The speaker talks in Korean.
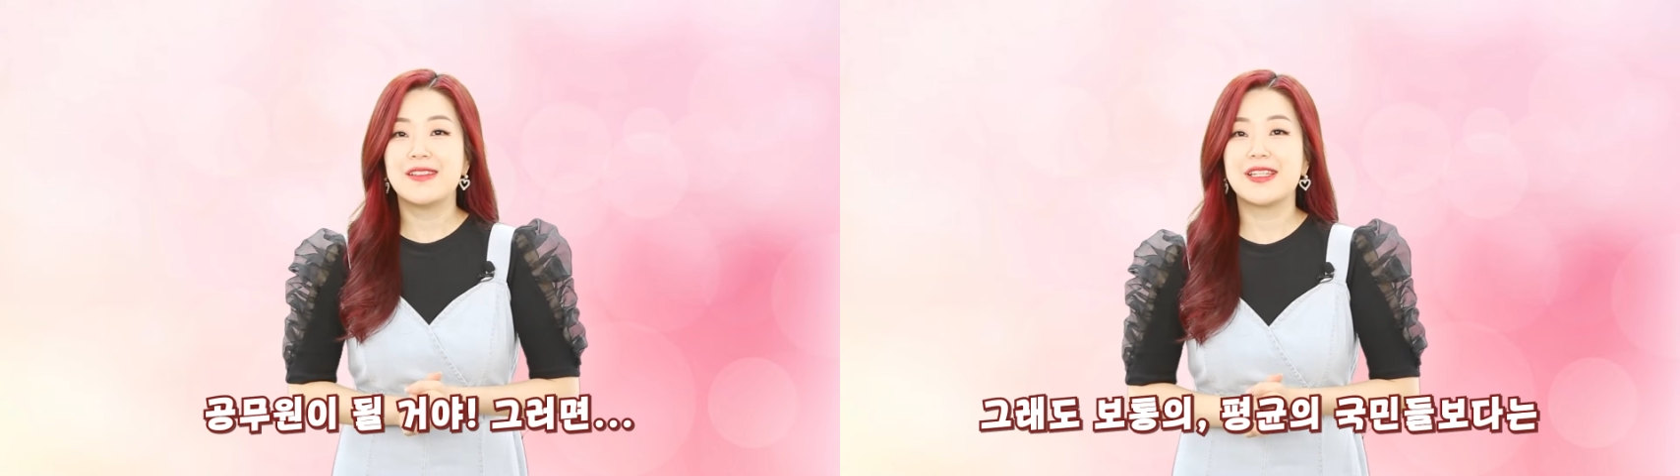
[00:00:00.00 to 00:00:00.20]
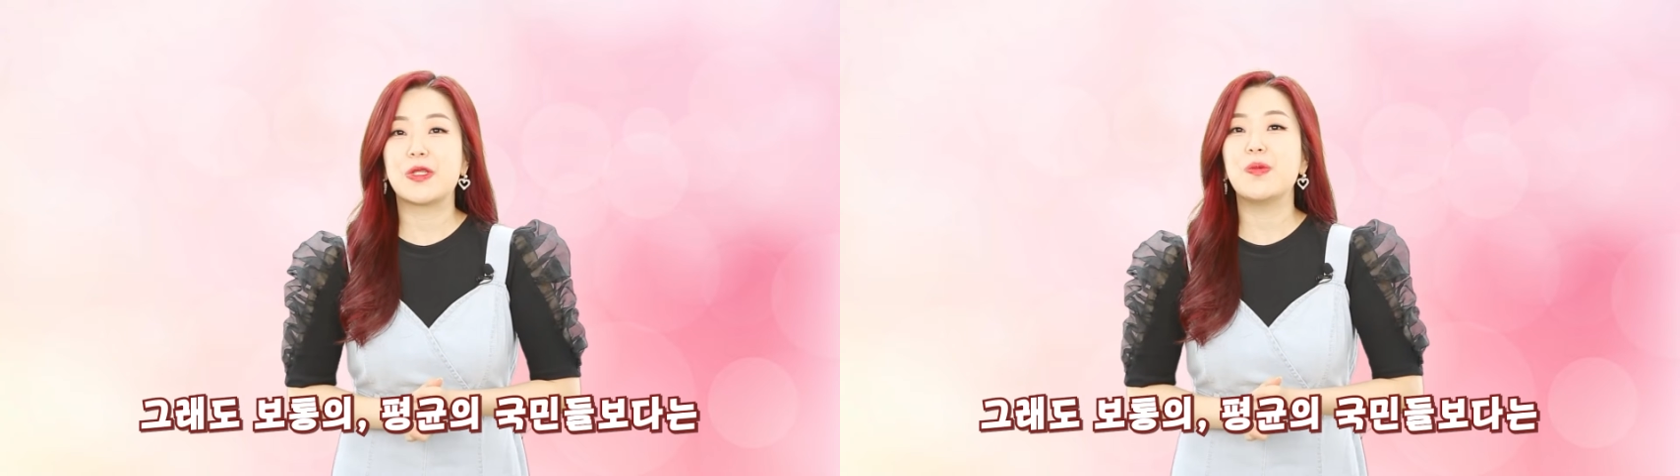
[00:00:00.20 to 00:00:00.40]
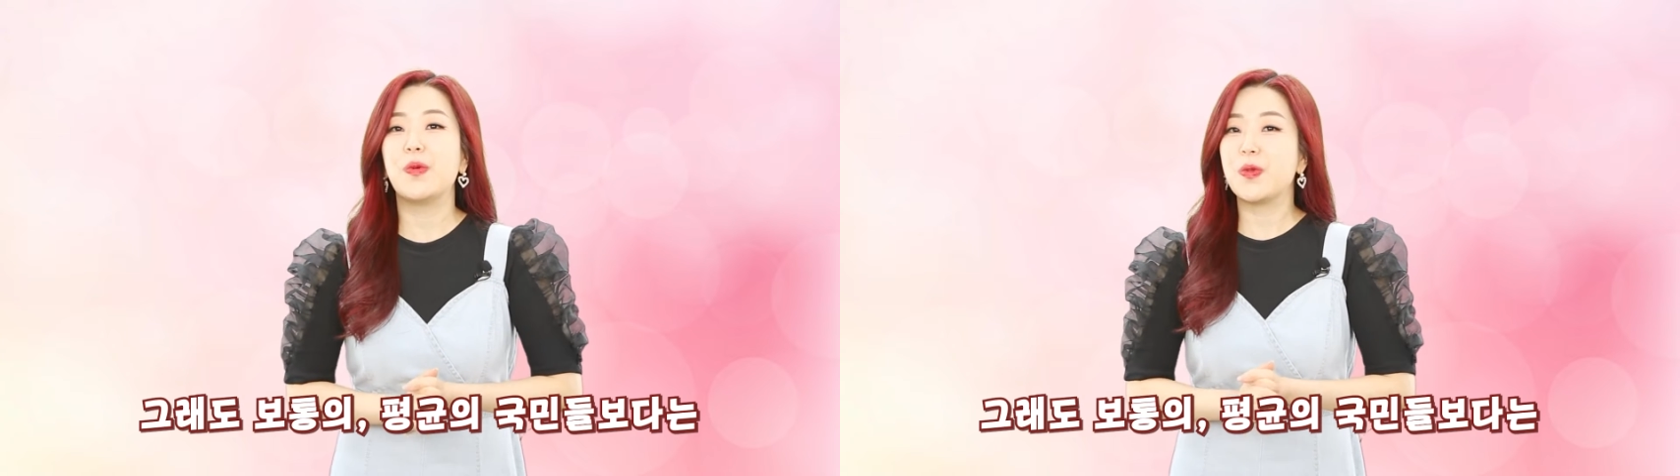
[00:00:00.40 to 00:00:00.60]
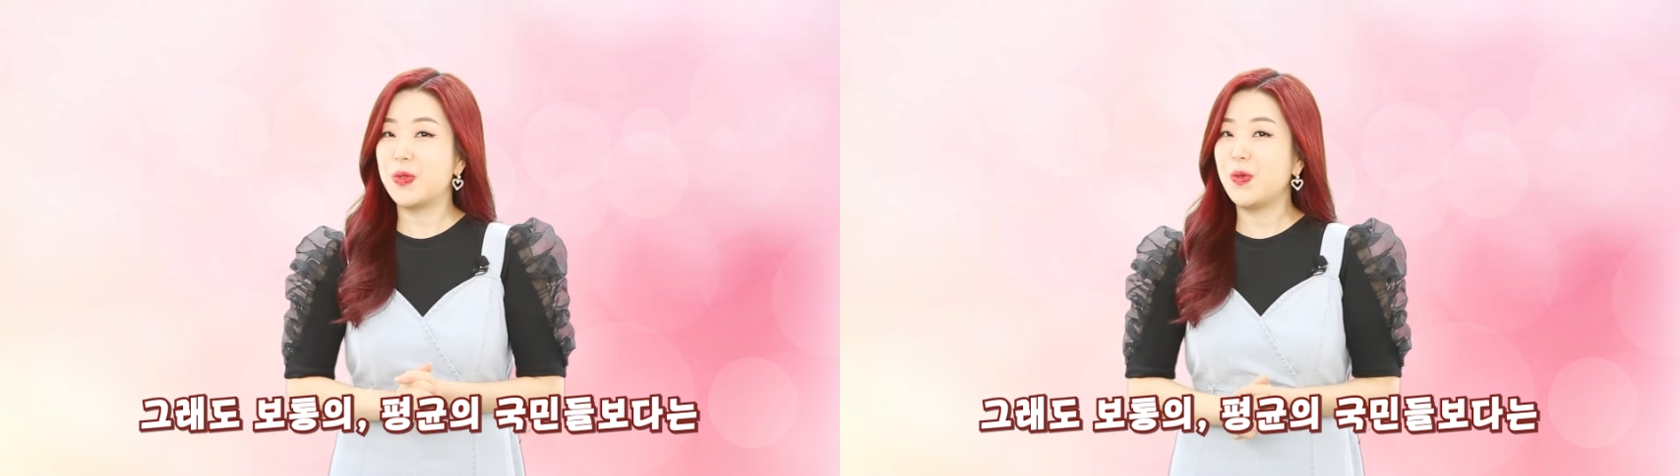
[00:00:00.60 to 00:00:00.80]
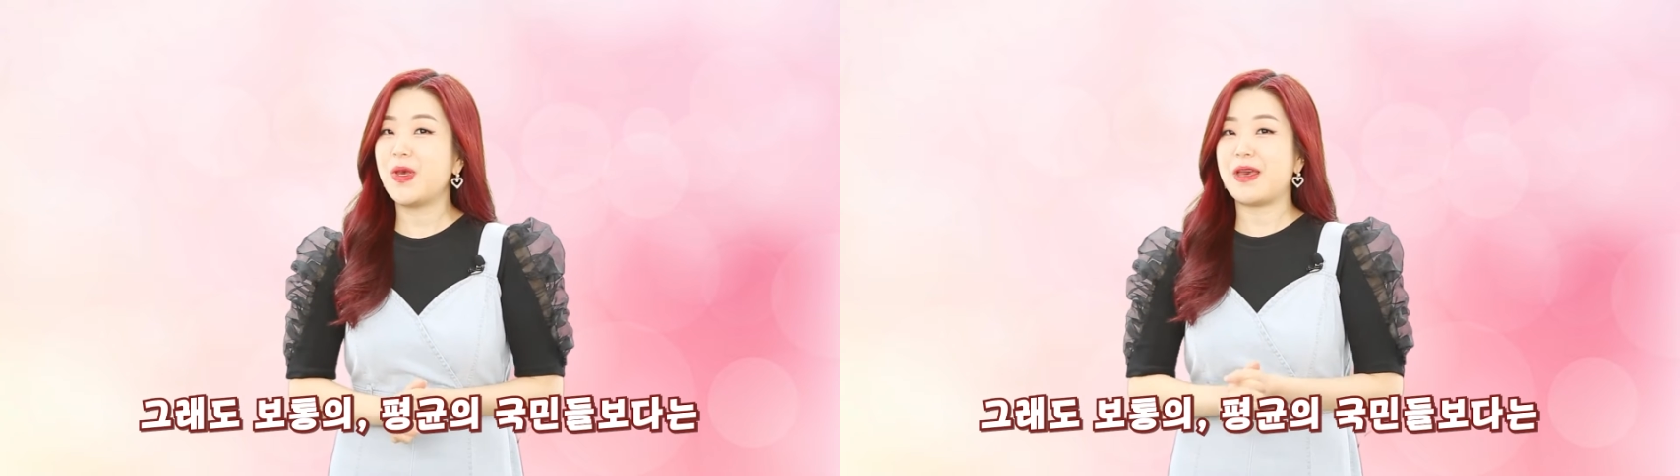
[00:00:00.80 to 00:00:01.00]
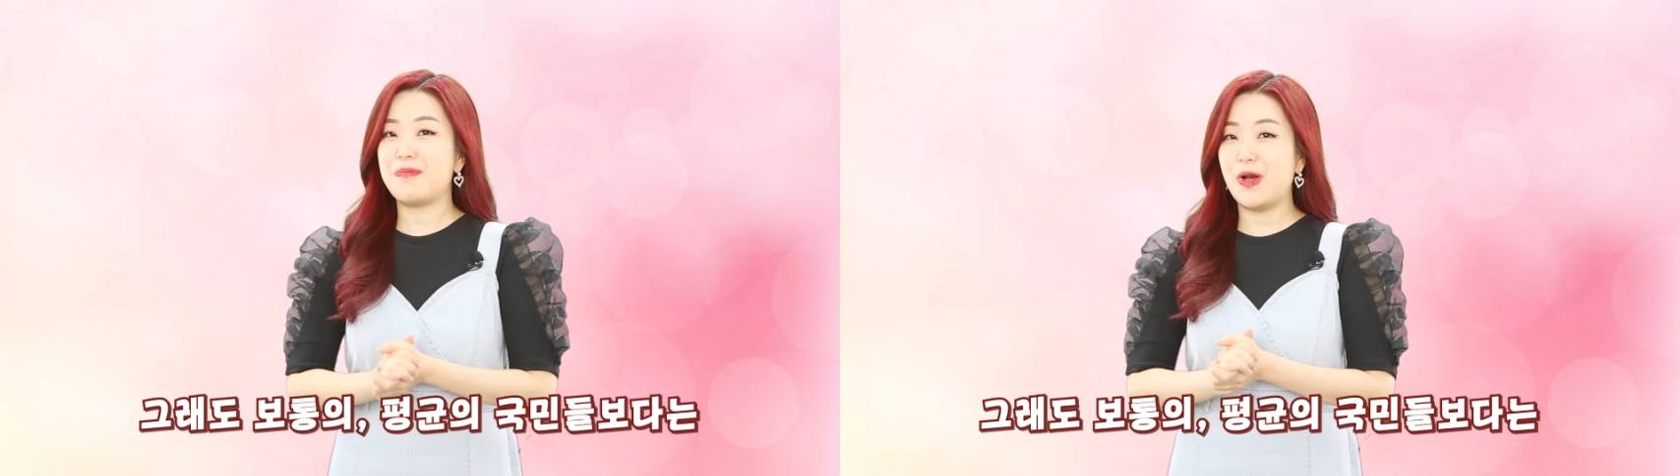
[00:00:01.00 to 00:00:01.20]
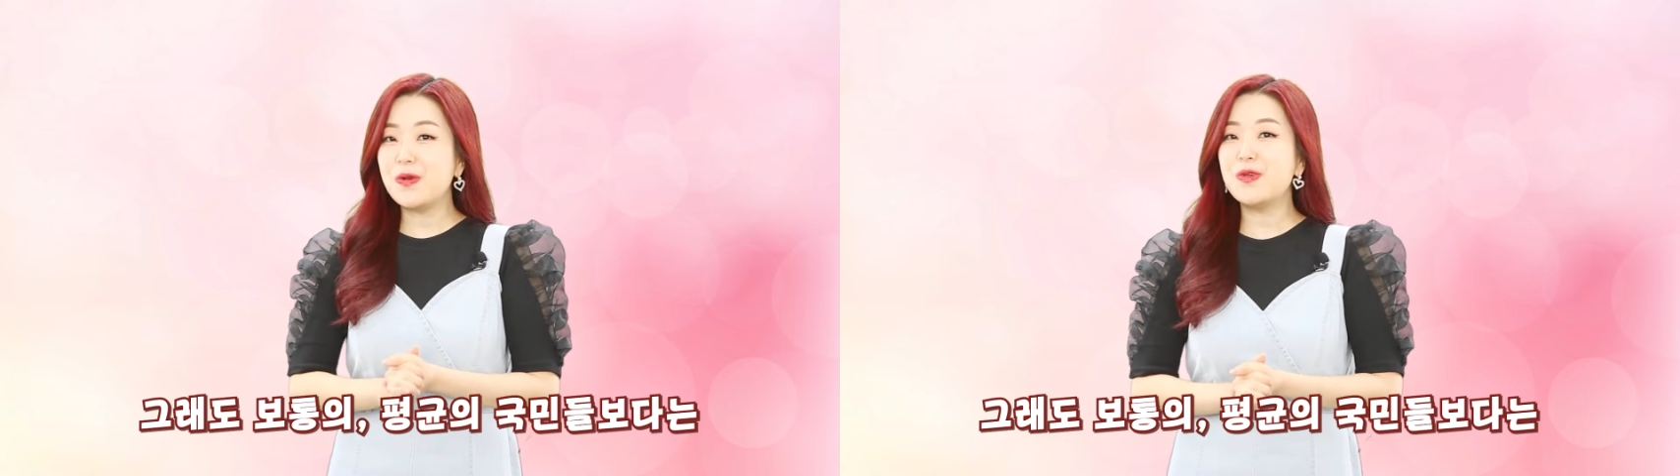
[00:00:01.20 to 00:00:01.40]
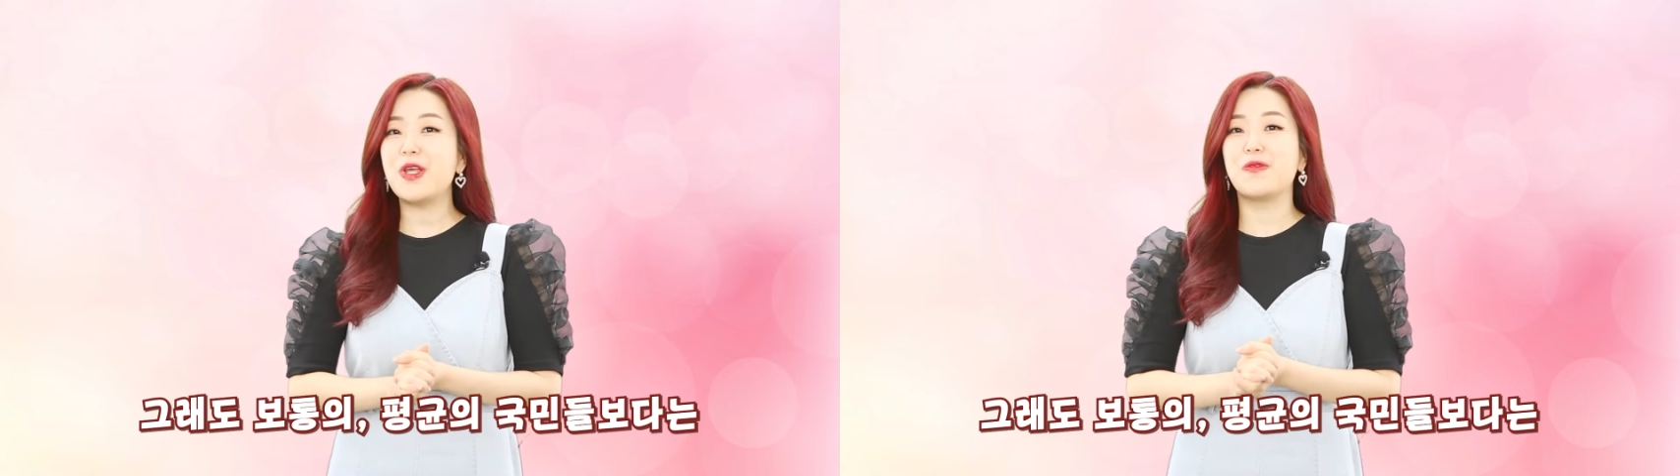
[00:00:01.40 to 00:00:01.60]
그래도 보통의
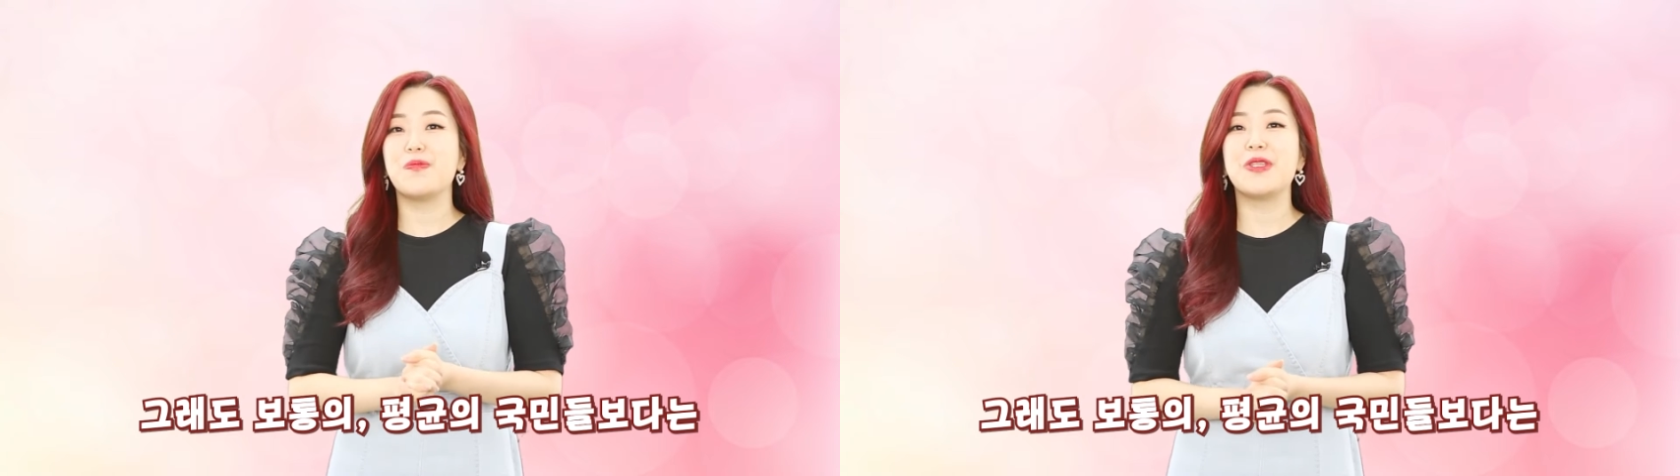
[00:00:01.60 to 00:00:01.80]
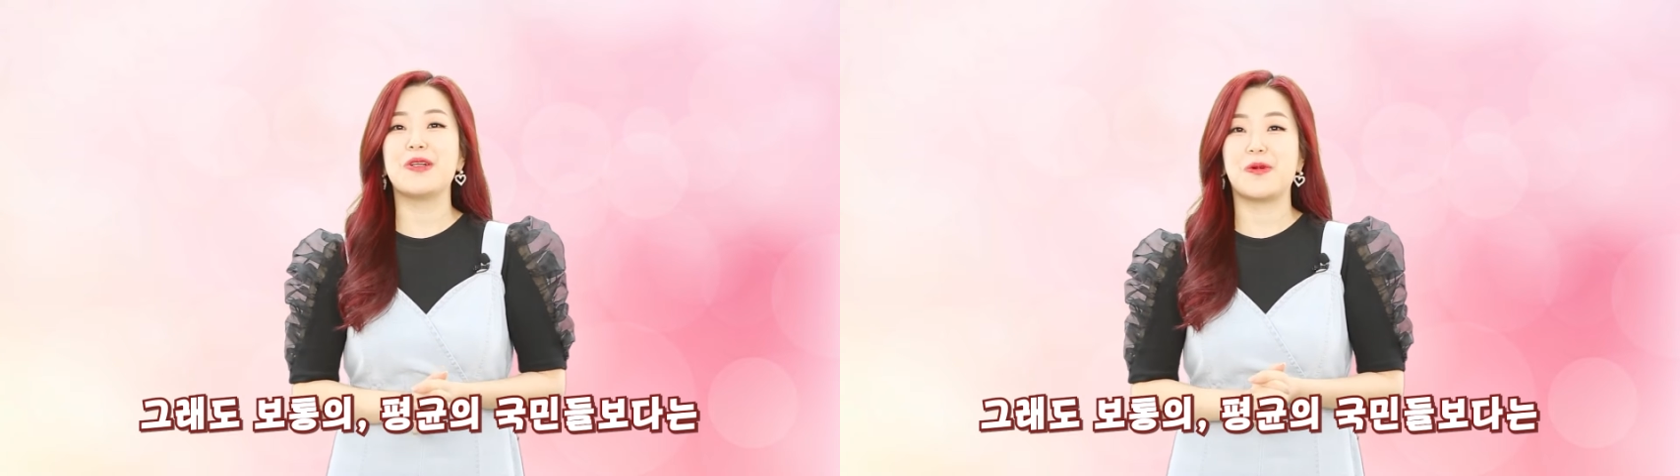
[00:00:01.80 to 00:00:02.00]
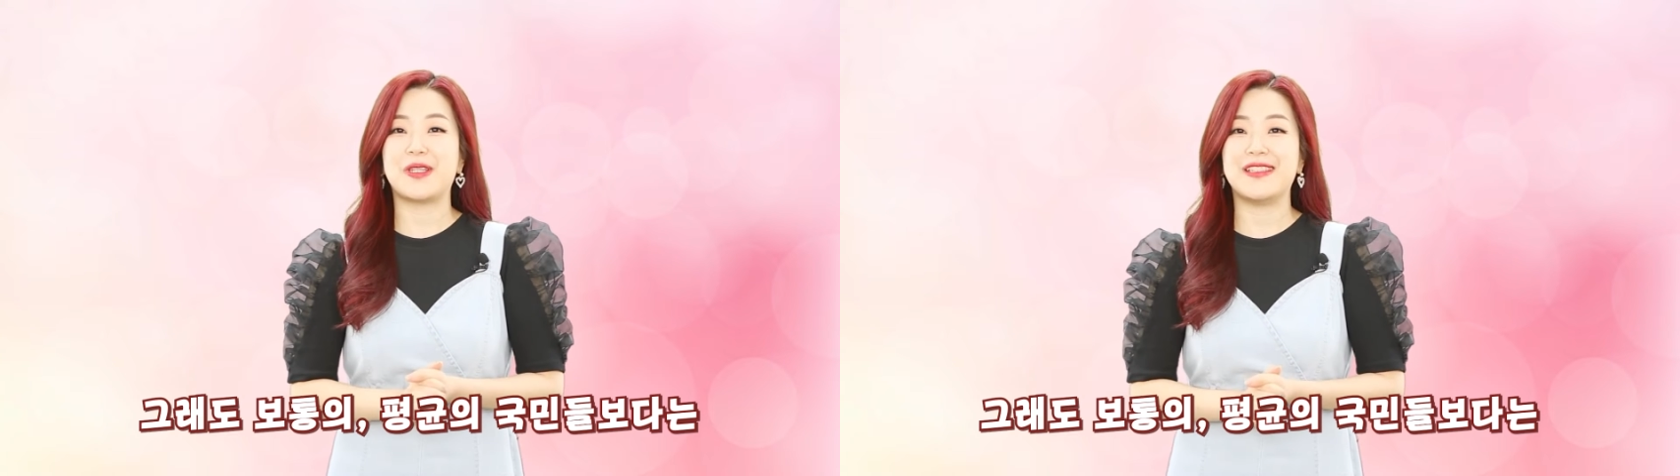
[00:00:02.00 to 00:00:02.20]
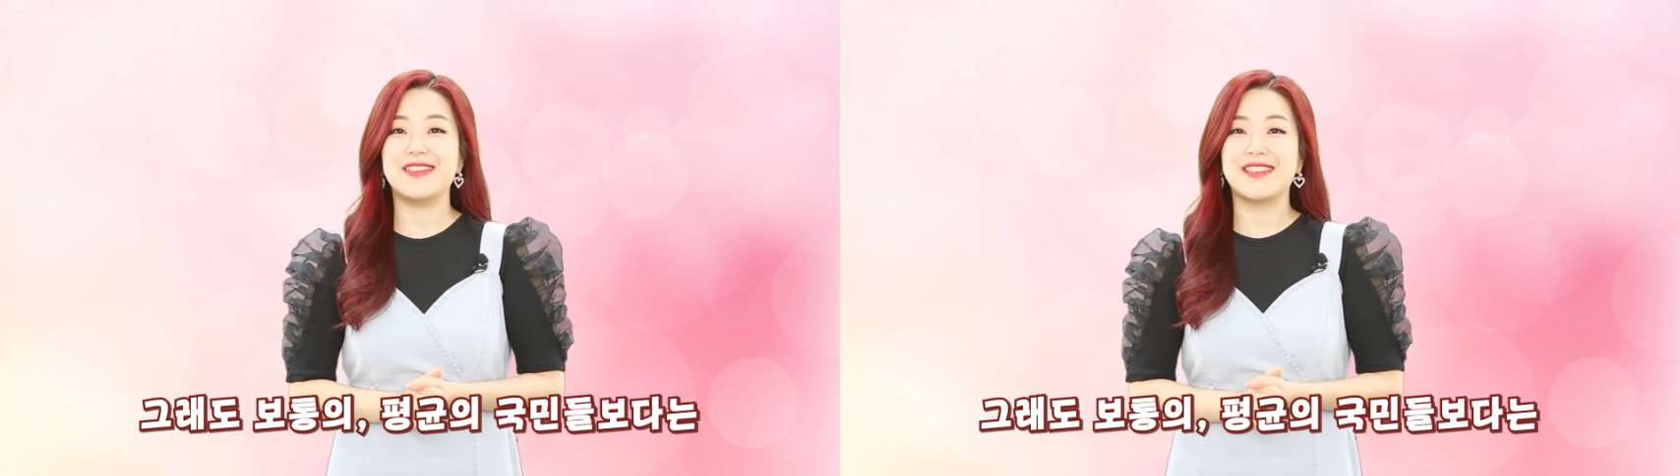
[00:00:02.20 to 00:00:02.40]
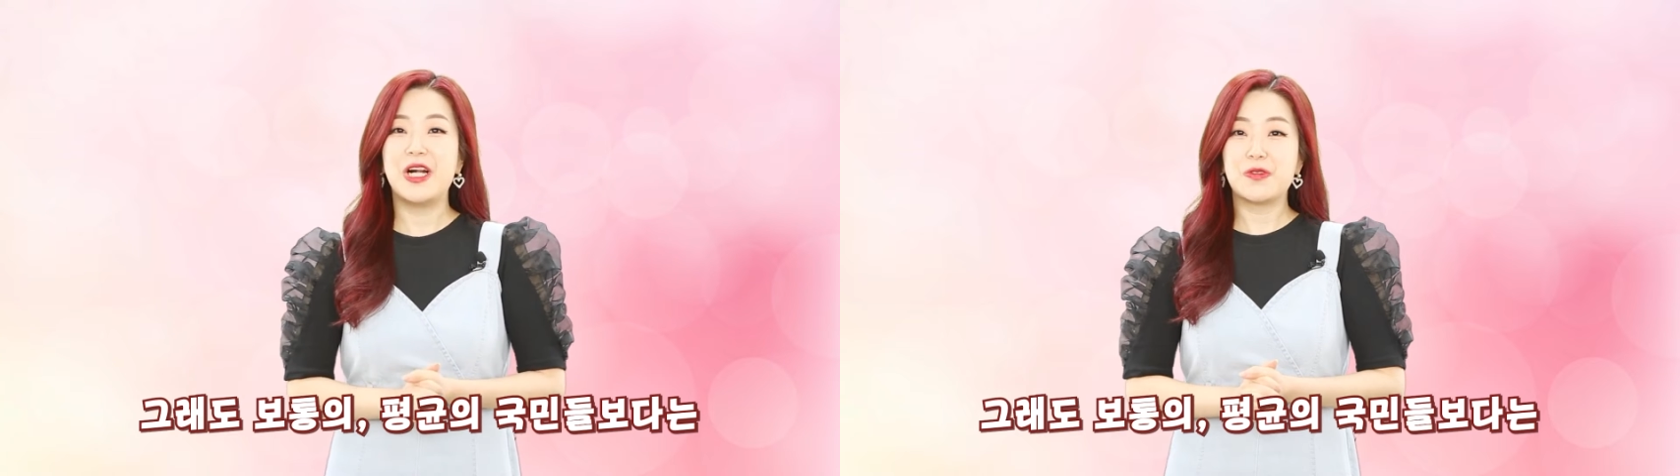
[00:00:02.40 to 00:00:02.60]
평균의 국민들보다는